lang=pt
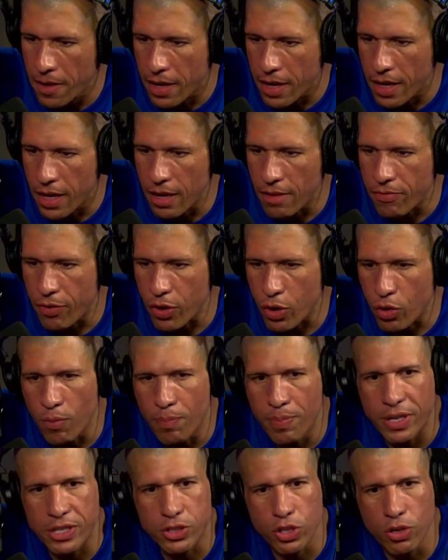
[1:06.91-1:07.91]
Ele foi
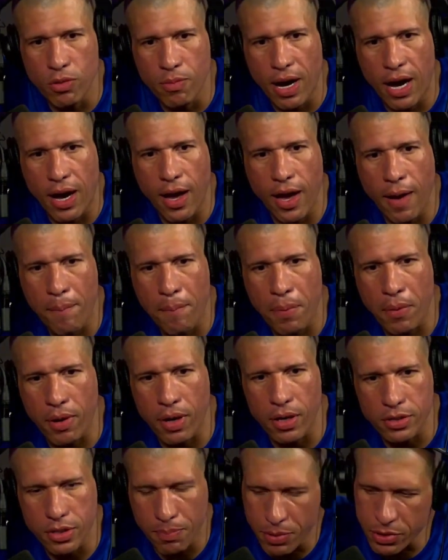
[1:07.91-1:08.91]
competir uma
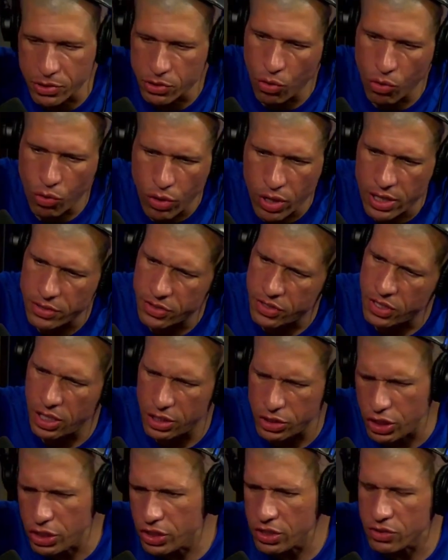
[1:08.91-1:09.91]
época, depois que eu conheci, a
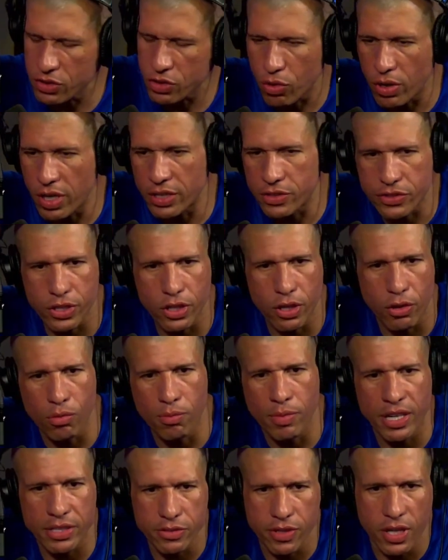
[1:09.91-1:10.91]
gente já se conhecia
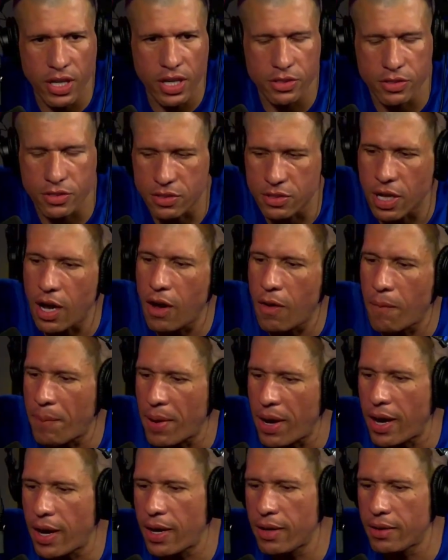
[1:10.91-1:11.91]
algumas vezes, tal,
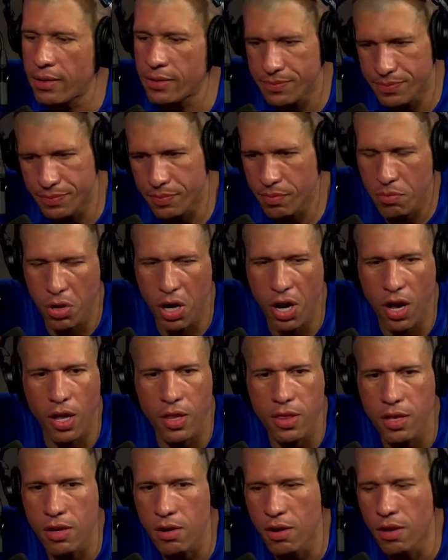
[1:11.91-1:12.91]
pá,
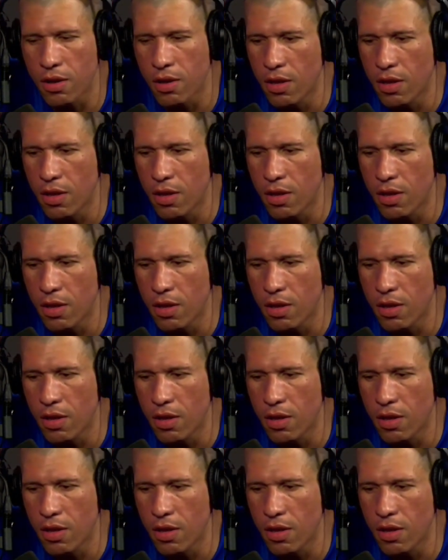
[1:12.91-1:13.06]
brother.